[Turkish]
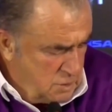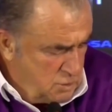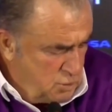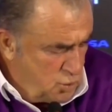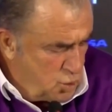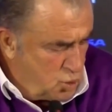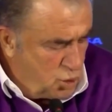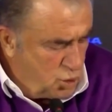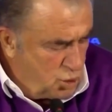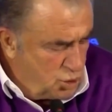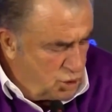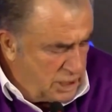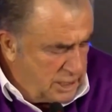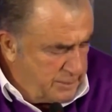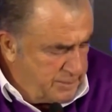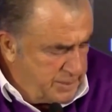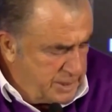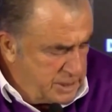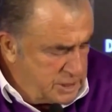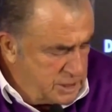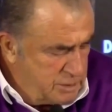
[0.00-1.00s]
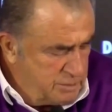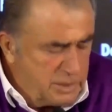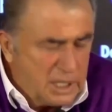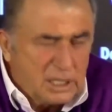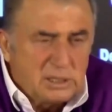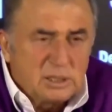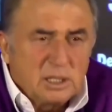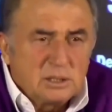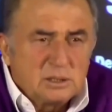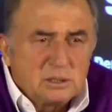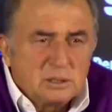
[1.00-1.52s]
bu konuda hepinizin
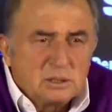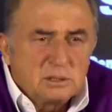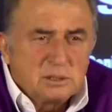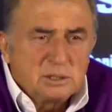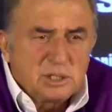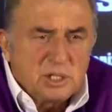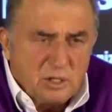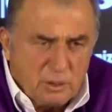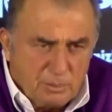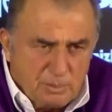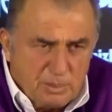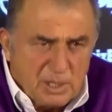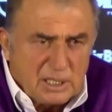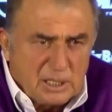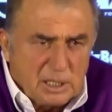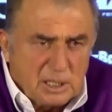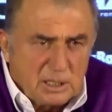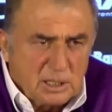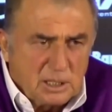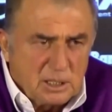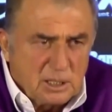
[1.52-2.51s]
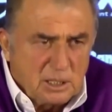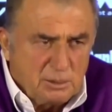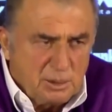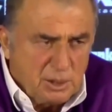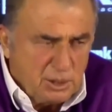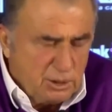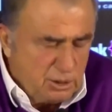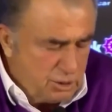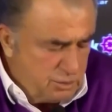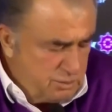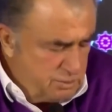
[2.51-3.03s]
benden cevap beklediğini de
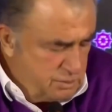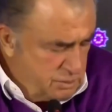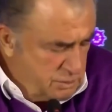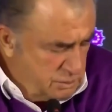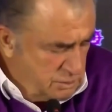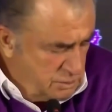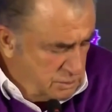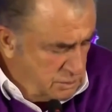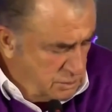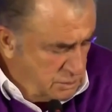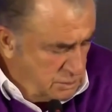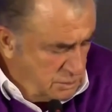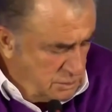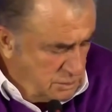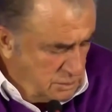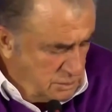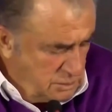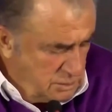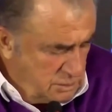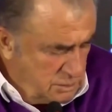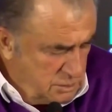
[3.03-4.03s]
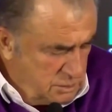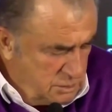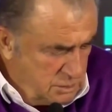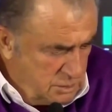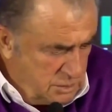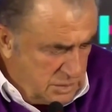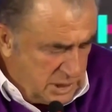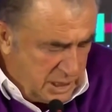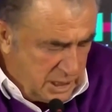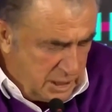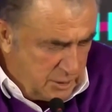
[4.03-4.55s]
biliyorum.
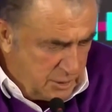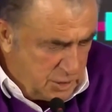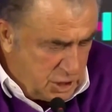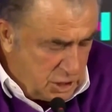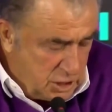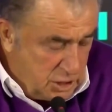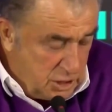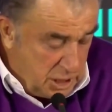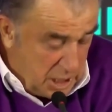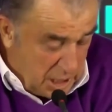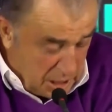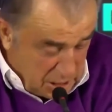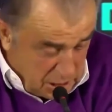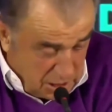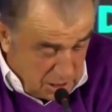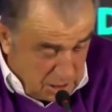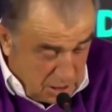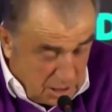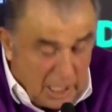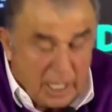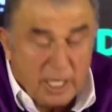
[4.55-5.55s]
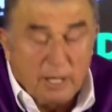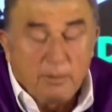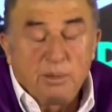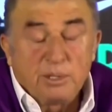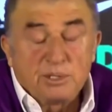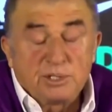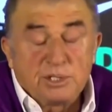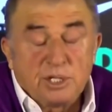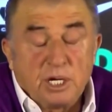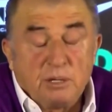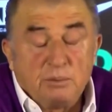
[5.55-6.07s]
Ne, nasıl, ne
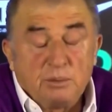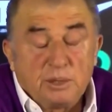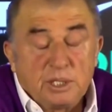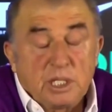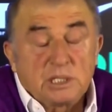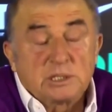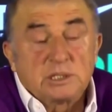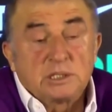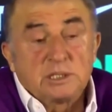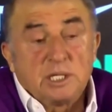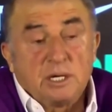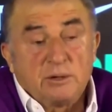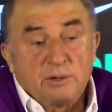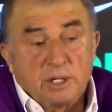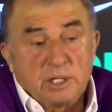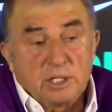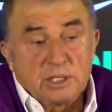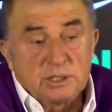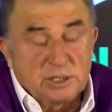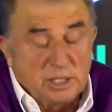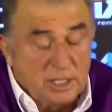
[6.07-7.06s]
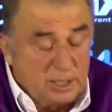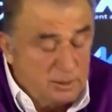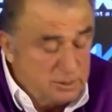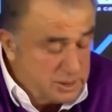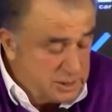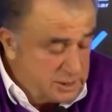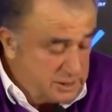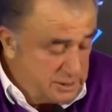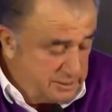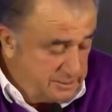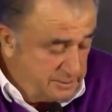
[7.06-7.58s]
yapacağımı, nasıl
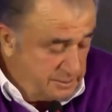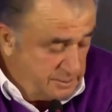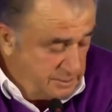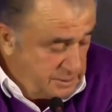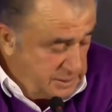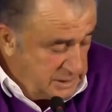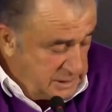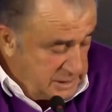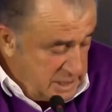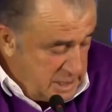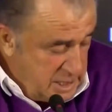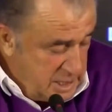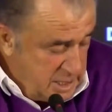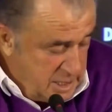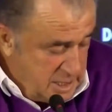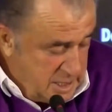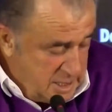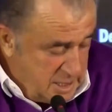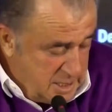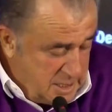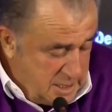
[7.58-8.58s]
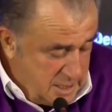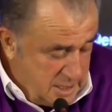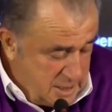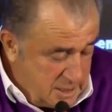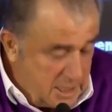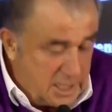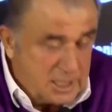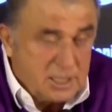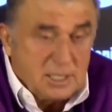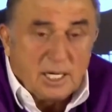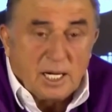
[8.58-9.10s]
davranacağımı,
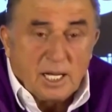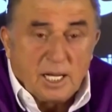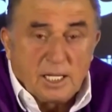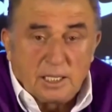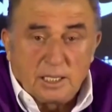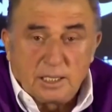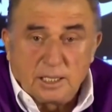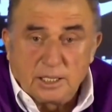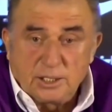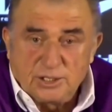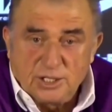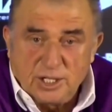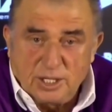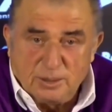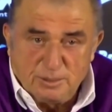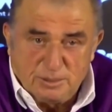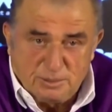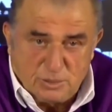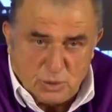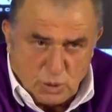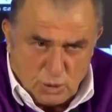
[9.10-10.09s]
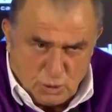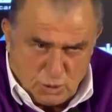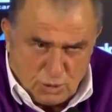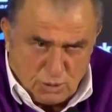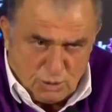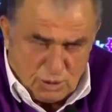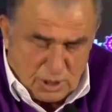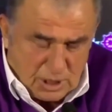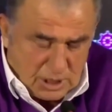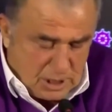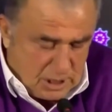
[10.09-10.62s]
nasıl hareket edeceğim
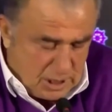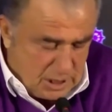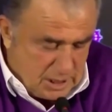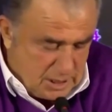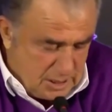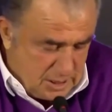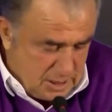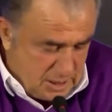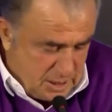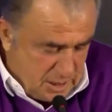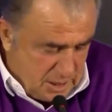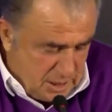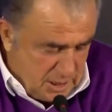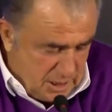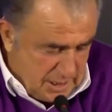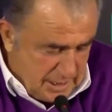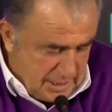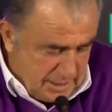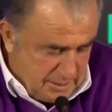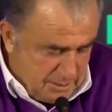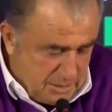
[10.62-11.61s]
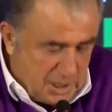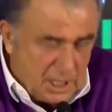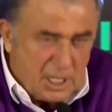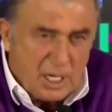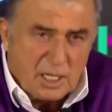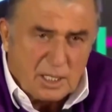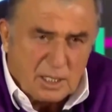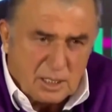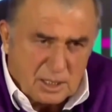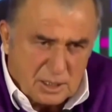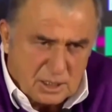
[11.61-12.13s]
konusundaki
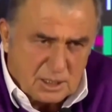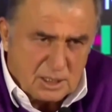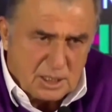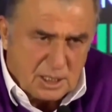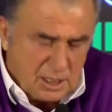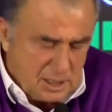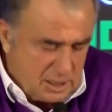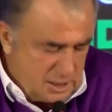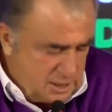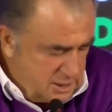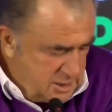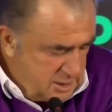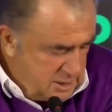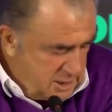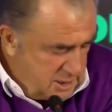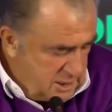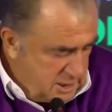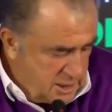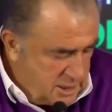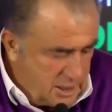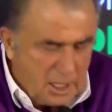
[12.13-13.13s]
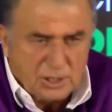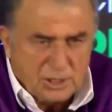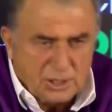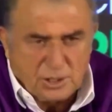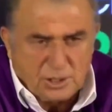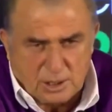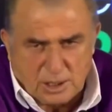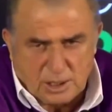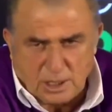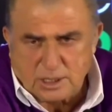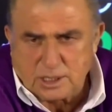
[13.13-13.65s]
merakınızı da
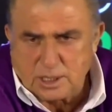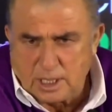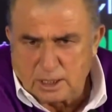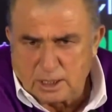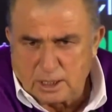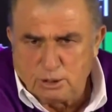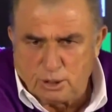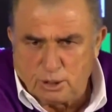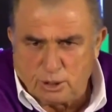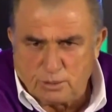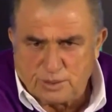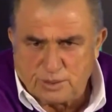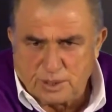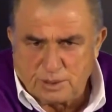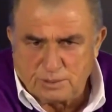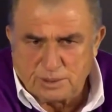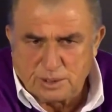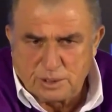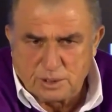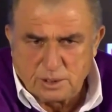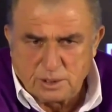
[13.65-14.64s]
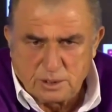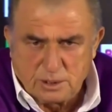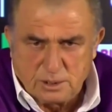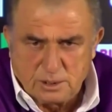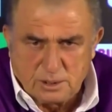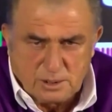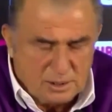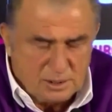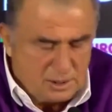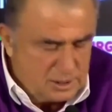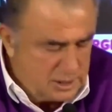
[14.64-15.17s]
açıkçası anlıyorum tabii ki.
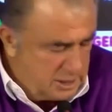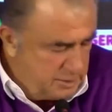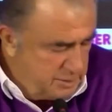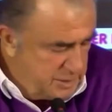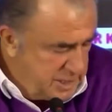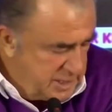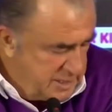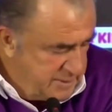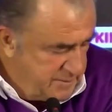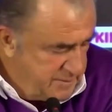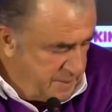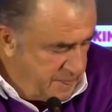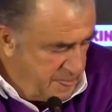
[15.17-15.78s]
Ama